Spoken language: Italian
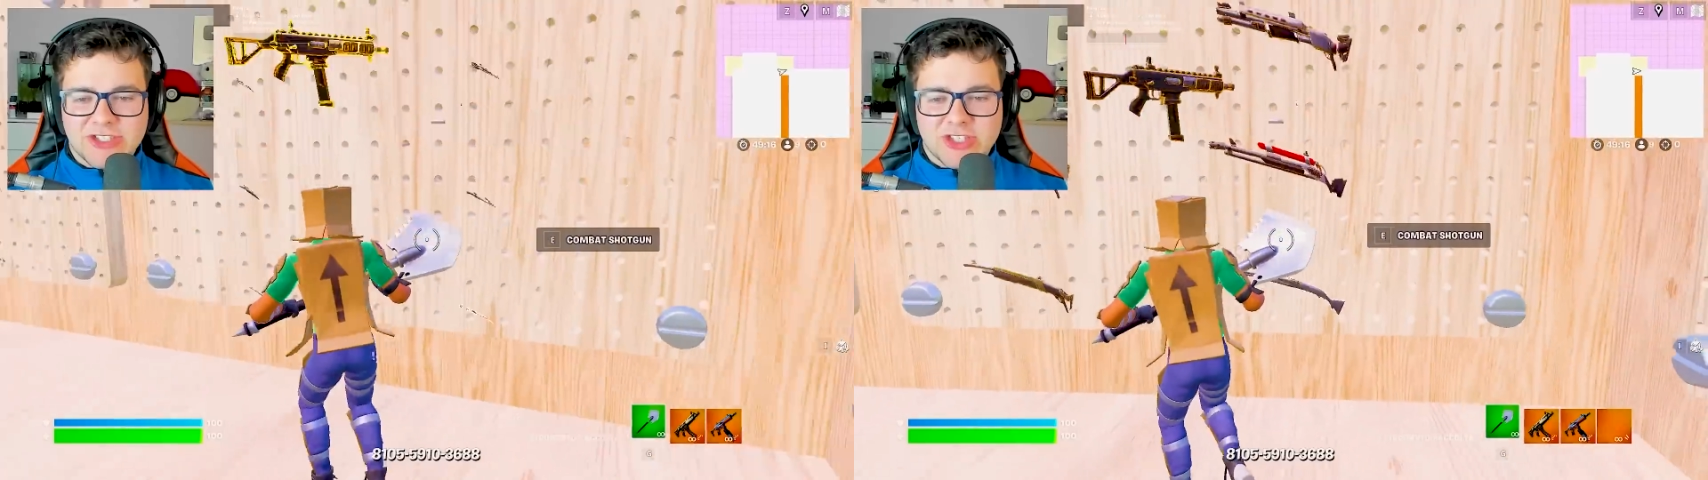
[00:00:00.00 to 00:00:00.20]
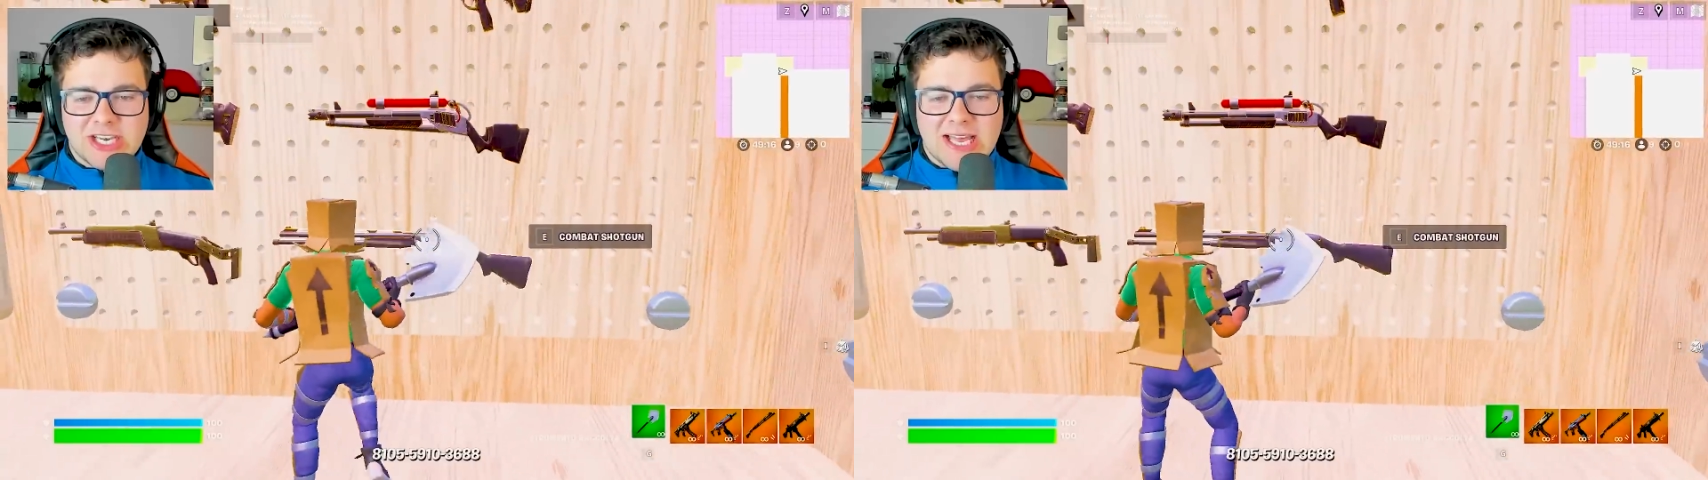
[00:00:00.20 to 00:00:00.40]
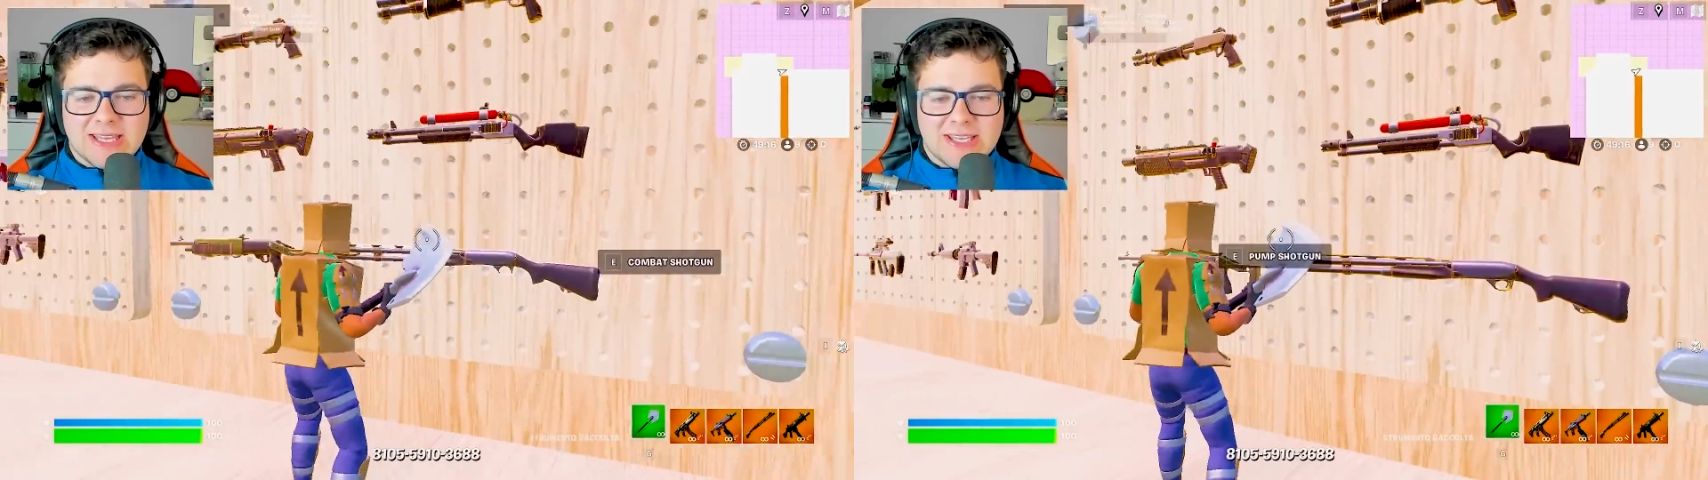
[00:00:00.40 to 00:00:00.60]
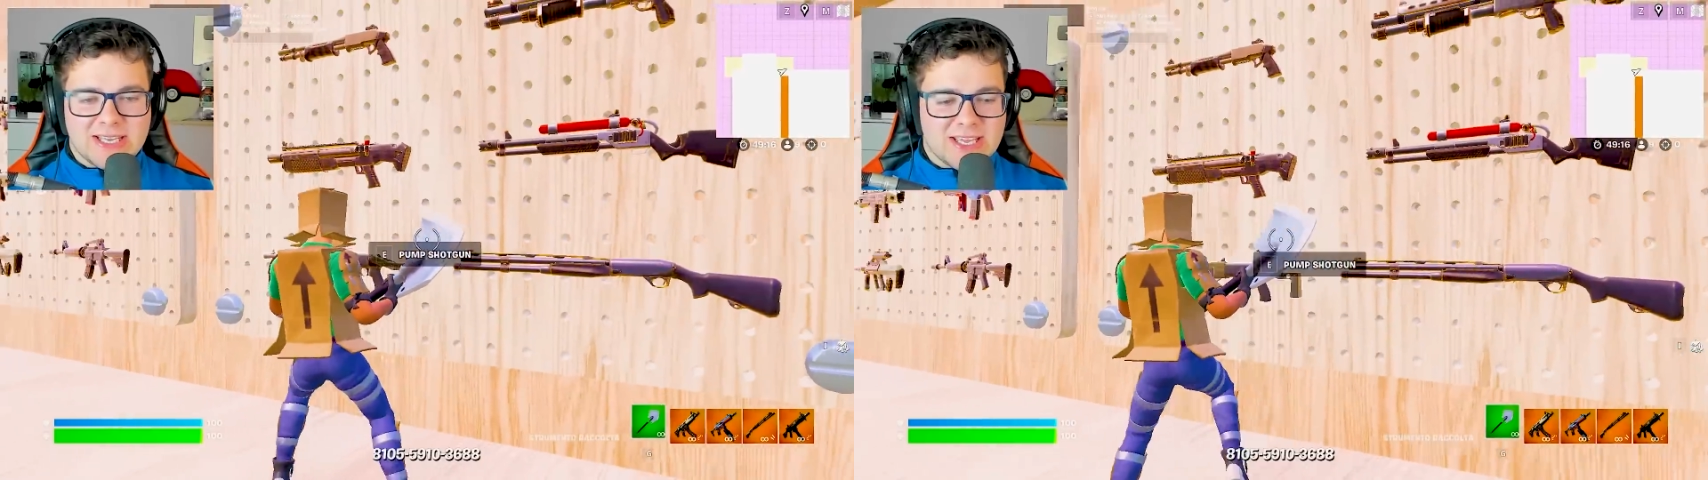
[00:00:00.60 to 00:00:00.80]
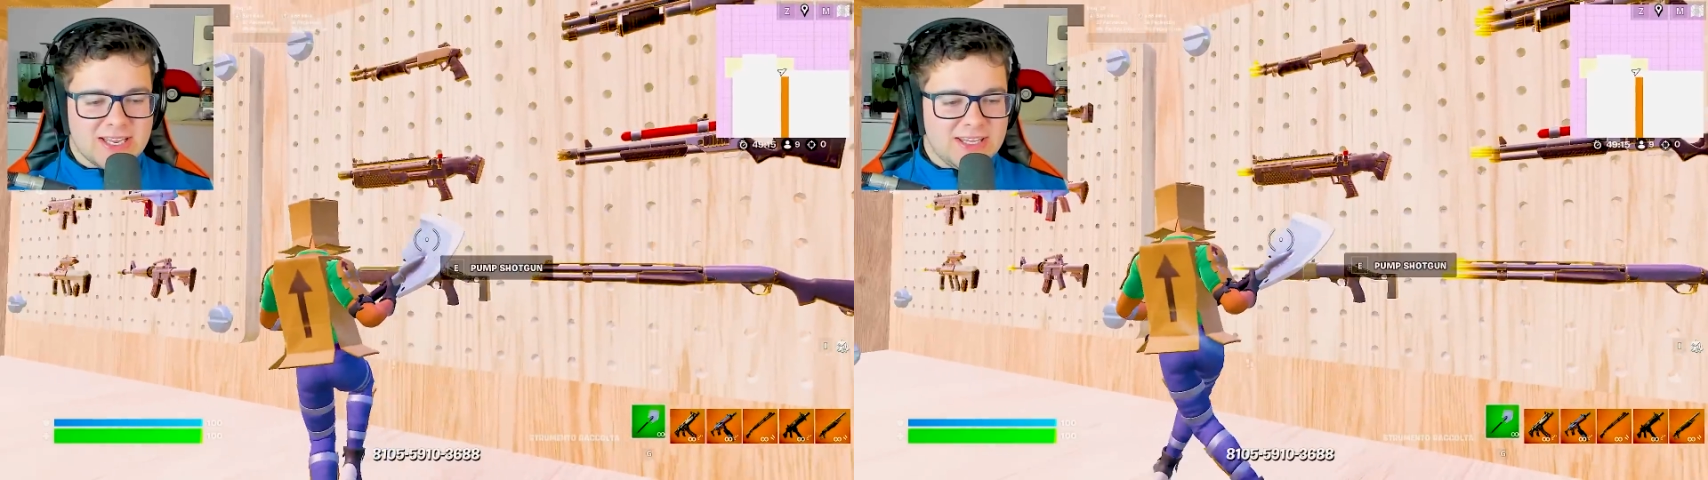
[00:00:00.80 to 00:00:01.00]
gigante
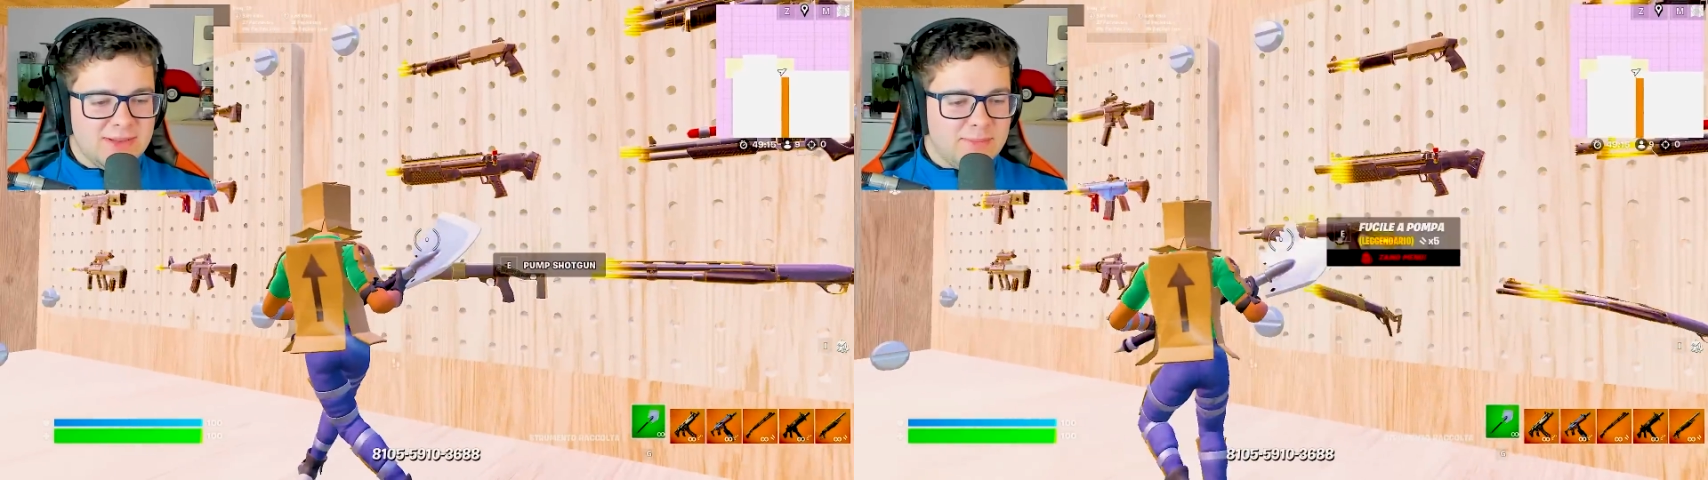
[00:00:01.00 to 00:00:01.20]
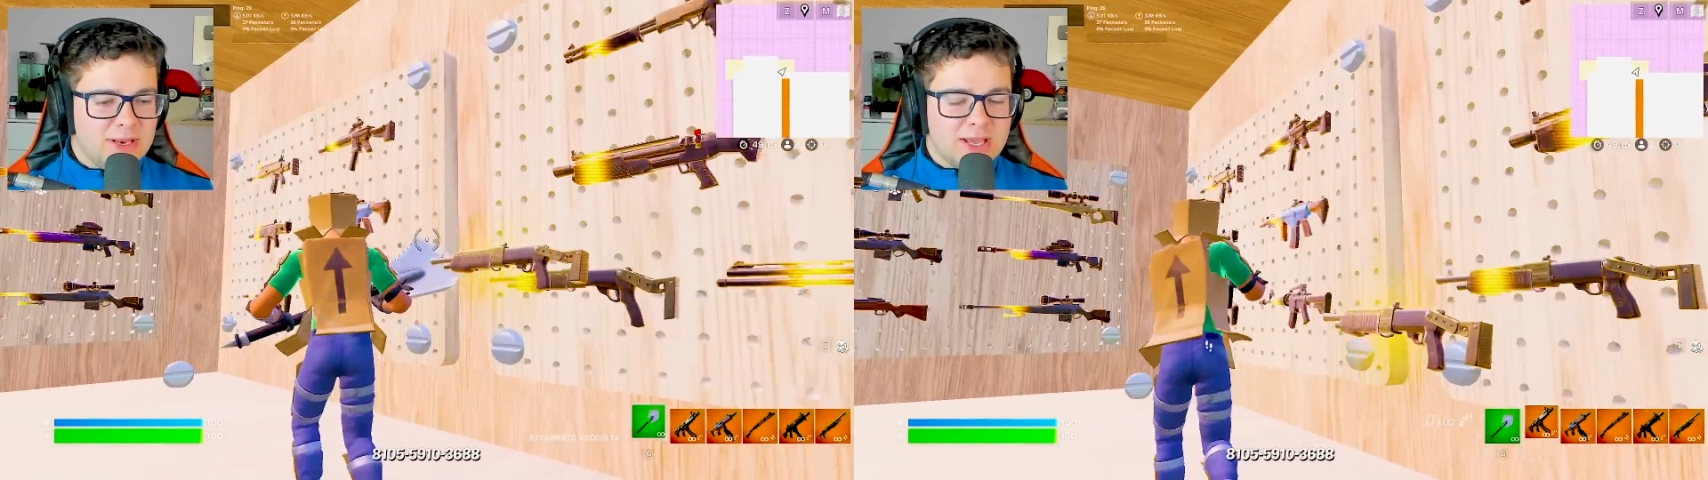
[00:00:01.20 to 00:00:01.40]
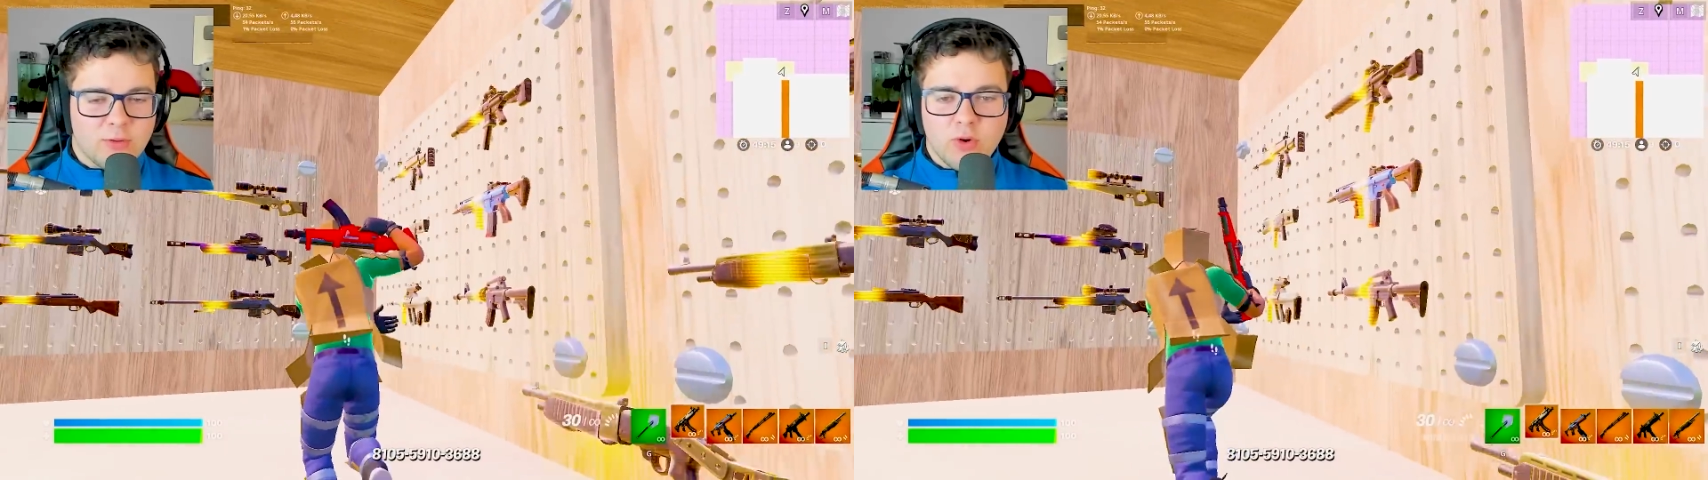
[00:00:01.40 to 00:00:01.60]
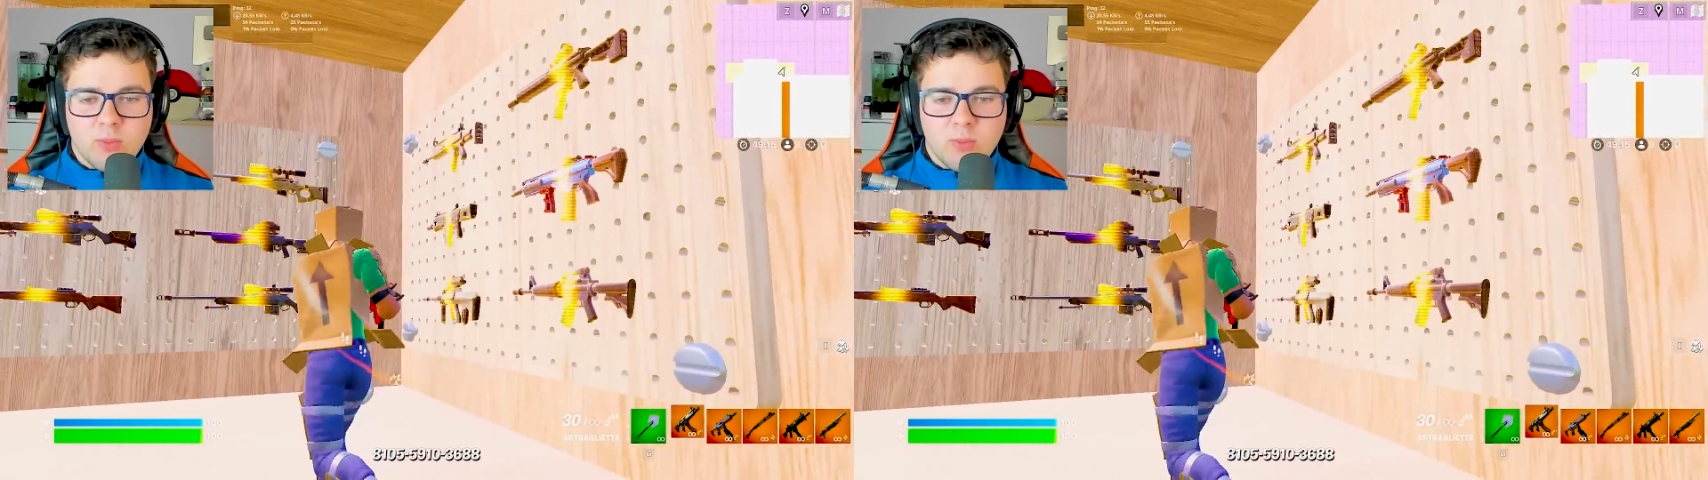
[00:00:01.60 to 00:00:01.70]
incredibile In cui